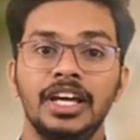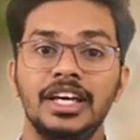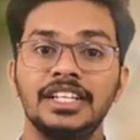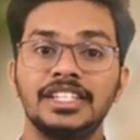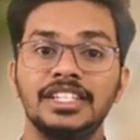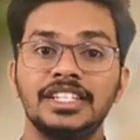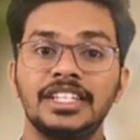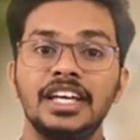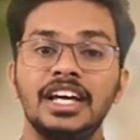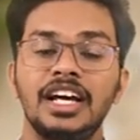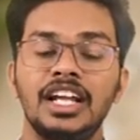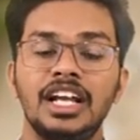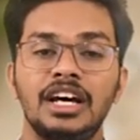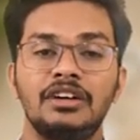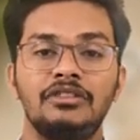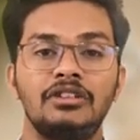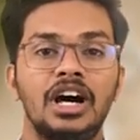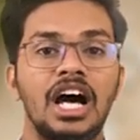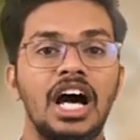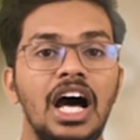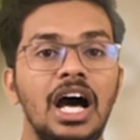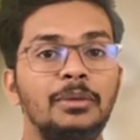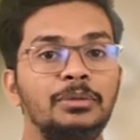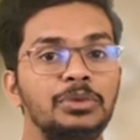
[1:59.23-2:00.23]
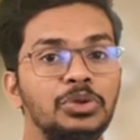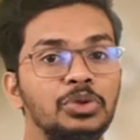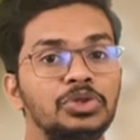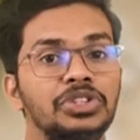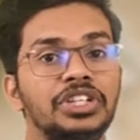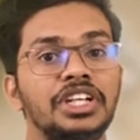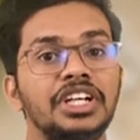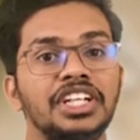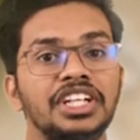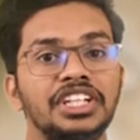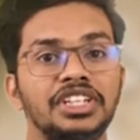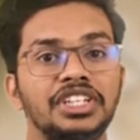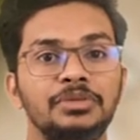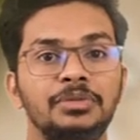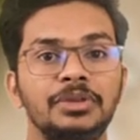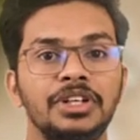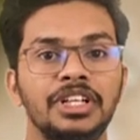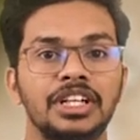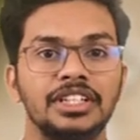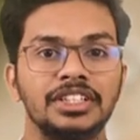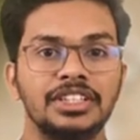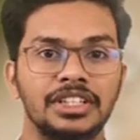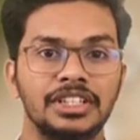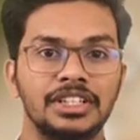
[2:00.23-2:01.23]
इसके अलावा आप दूसरे टेस्ट भी
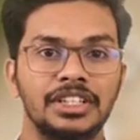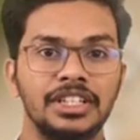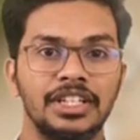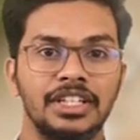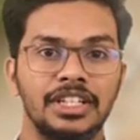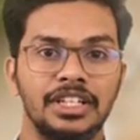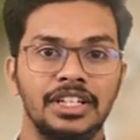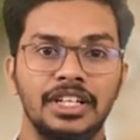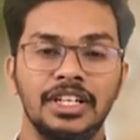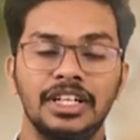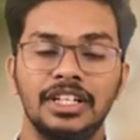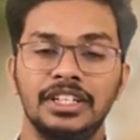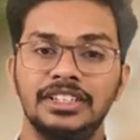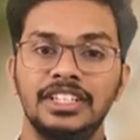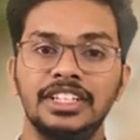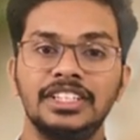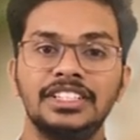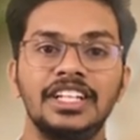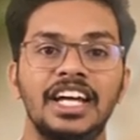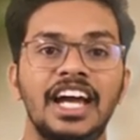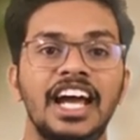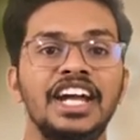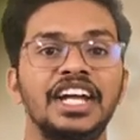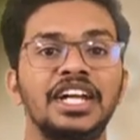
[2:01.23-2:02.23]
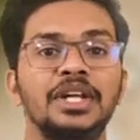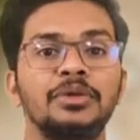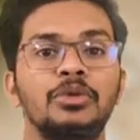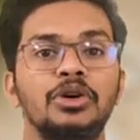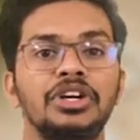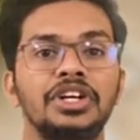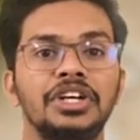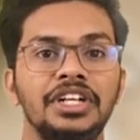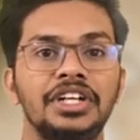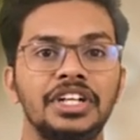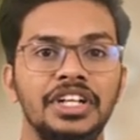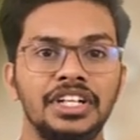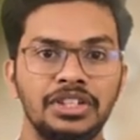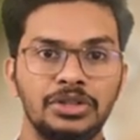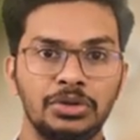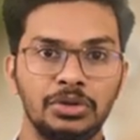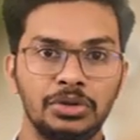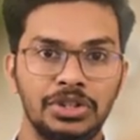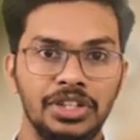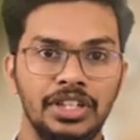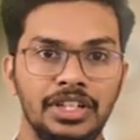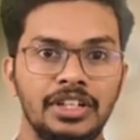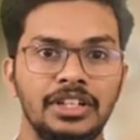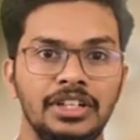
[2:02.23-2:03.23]
कर सकते हैं जैसे एंटीबॉडी टेस्ट
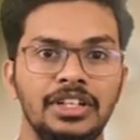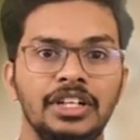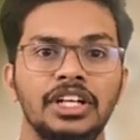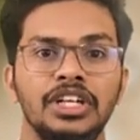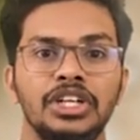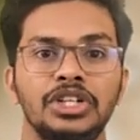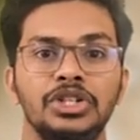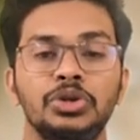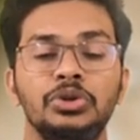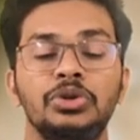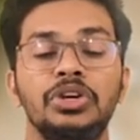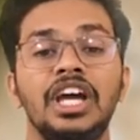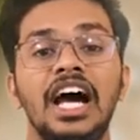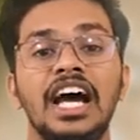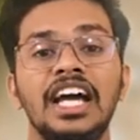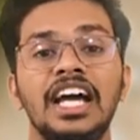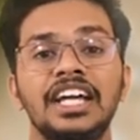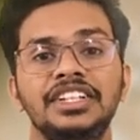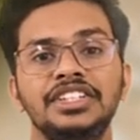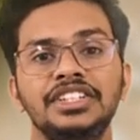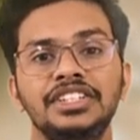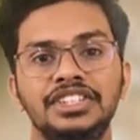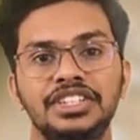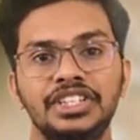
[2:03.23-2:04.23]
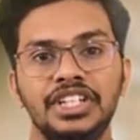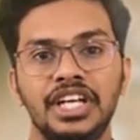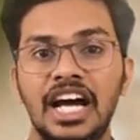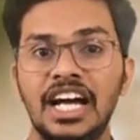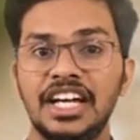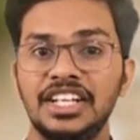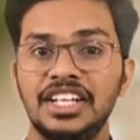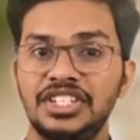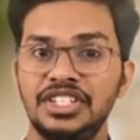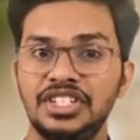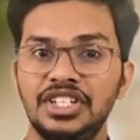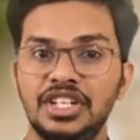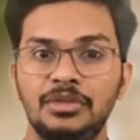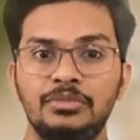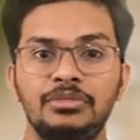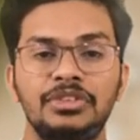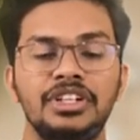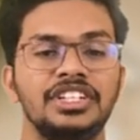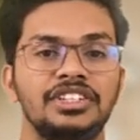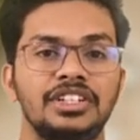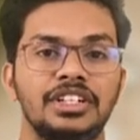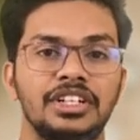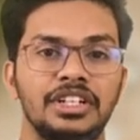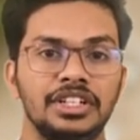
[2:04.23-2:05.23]
होती है जो कि आईजीजी आईजीएम
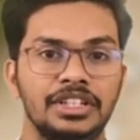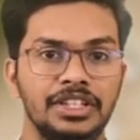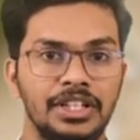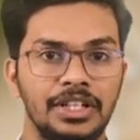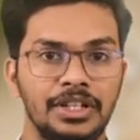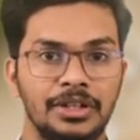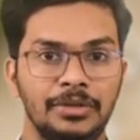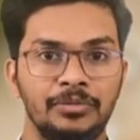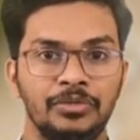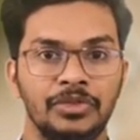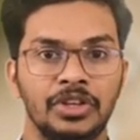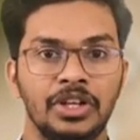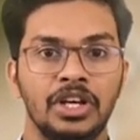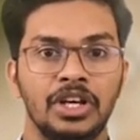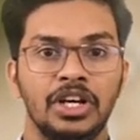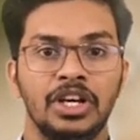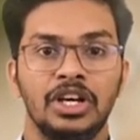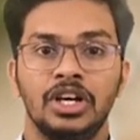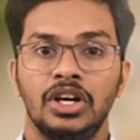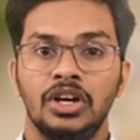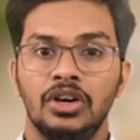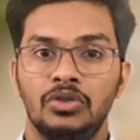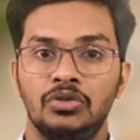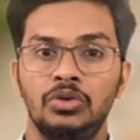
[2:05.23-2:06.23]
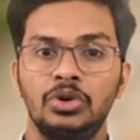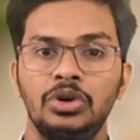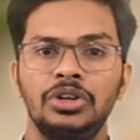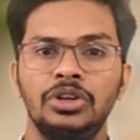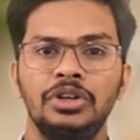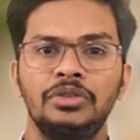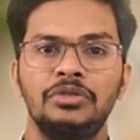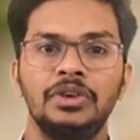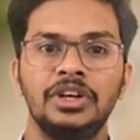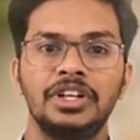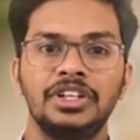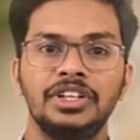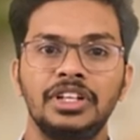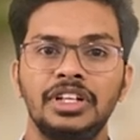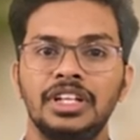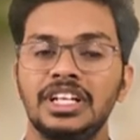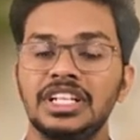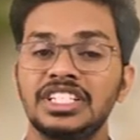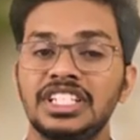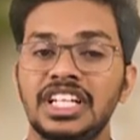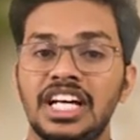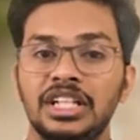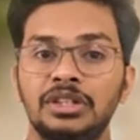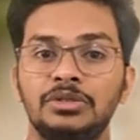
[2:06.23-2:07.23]
टेस्ट करते हैं वो इन्फेक्शन
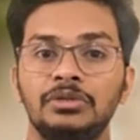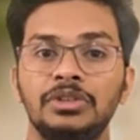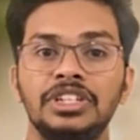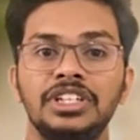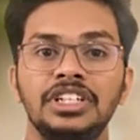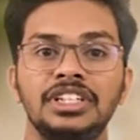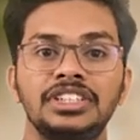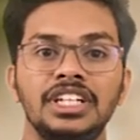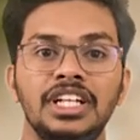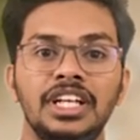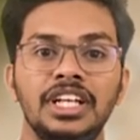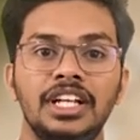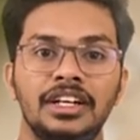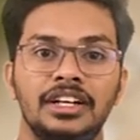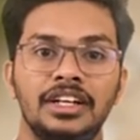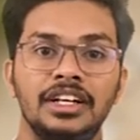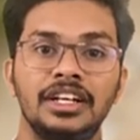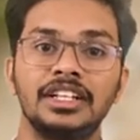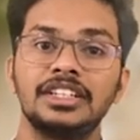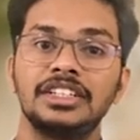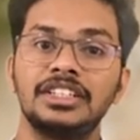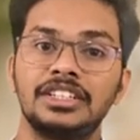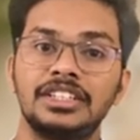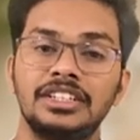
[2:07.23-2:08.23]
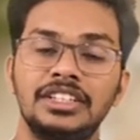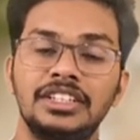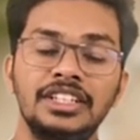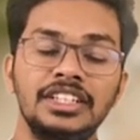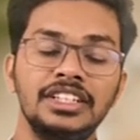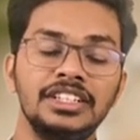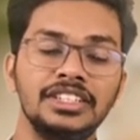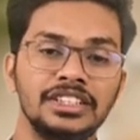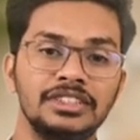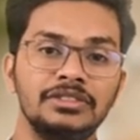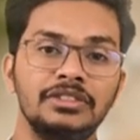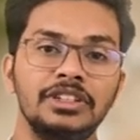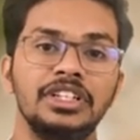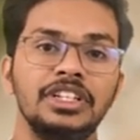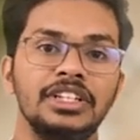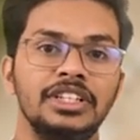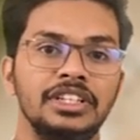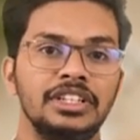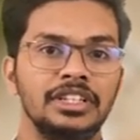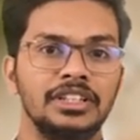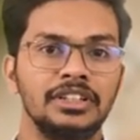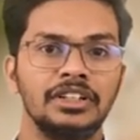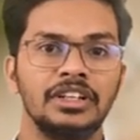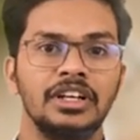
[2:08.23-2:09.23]
के सातवें दिन से लेकर तीसवें
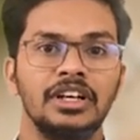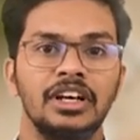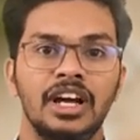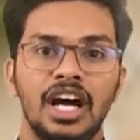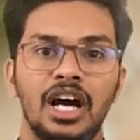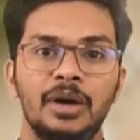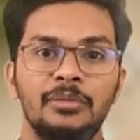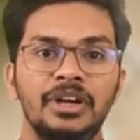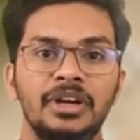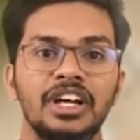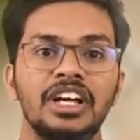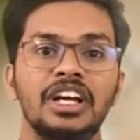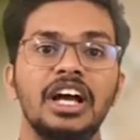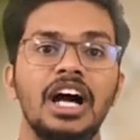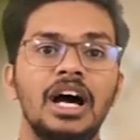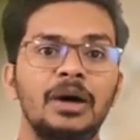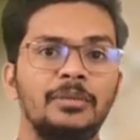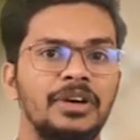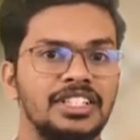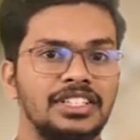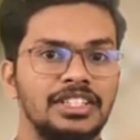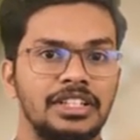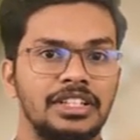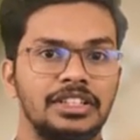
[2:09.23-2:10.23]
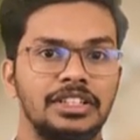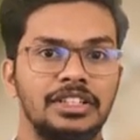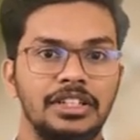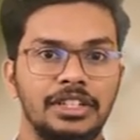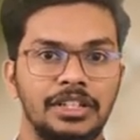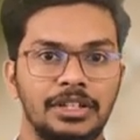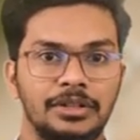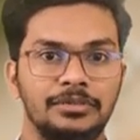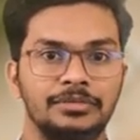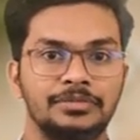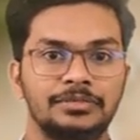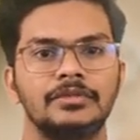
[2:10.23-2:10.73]
दिन तक हमें काम आ सकती है